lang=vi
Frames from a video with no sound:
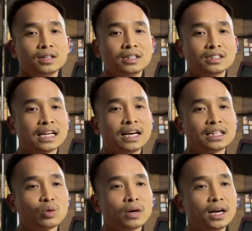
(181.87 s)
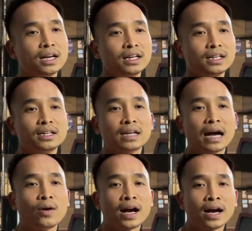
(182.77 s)
xe trong đấy lại
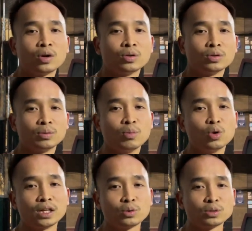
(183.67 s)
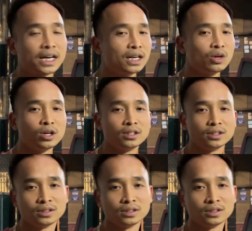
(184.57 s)
ào ào mua theo trend luôn